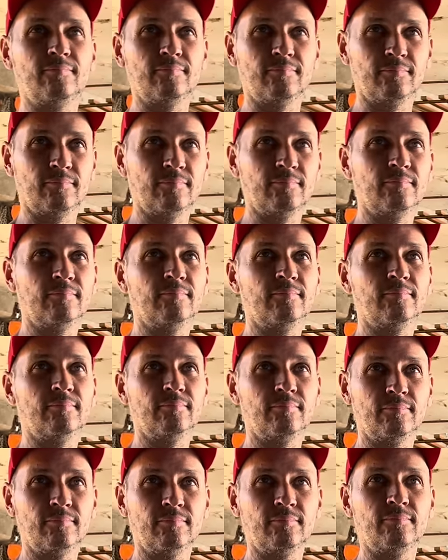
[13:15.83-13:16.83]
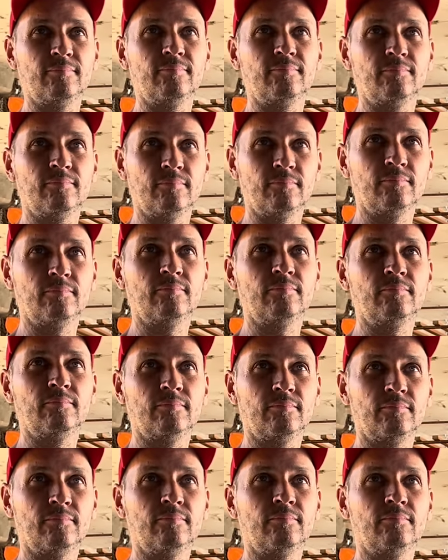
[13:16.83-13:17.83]
eh, tristemente
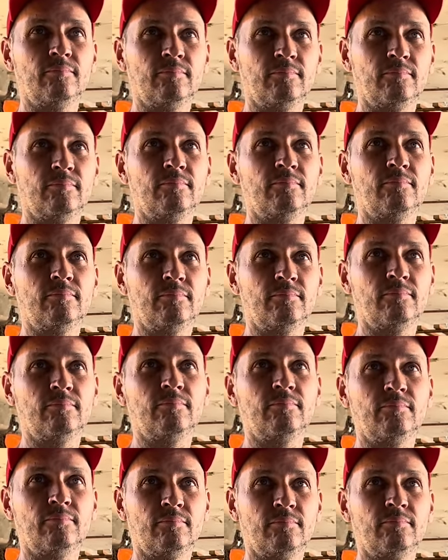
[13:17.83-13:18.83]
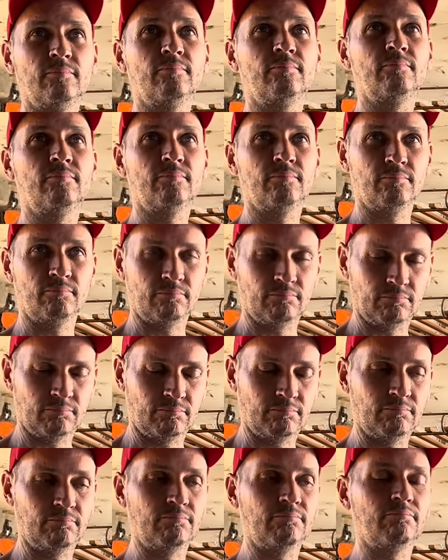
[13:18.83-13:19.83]
muchos de ellos no tienen ética,
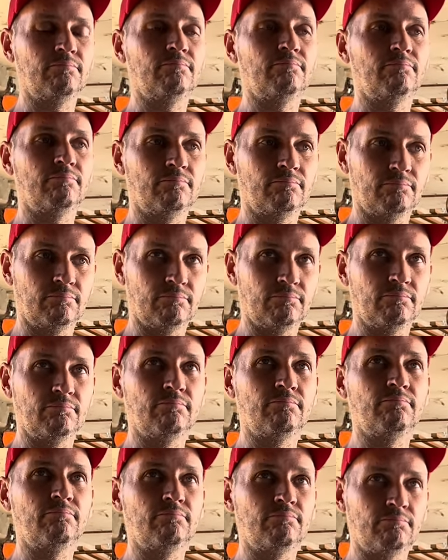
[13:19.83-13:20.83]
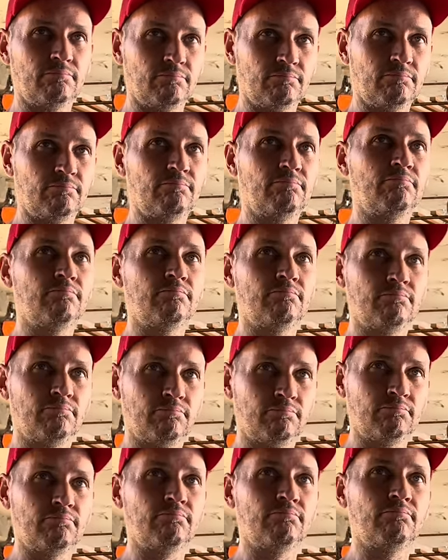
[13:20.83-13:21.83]
no tienen ningún tipo de valores
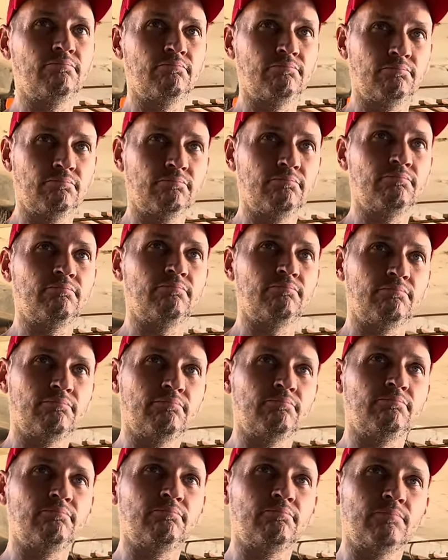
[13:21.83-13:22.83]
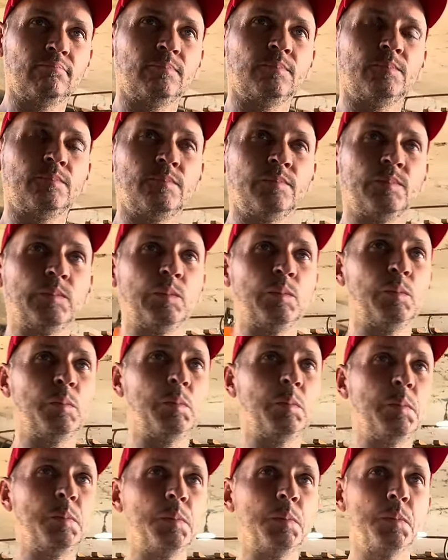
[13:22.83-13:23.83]
y eso a mí me dejó, me dejó
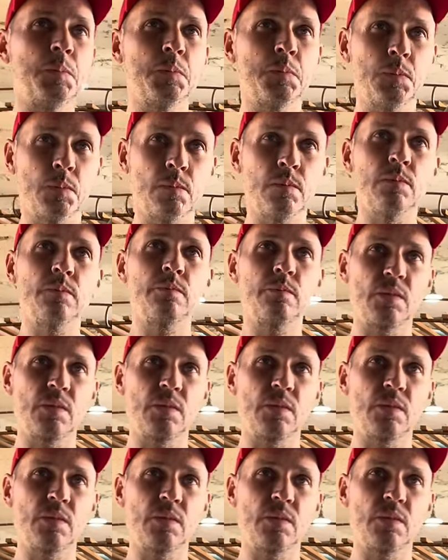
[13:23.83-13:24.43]
muy decepcionado.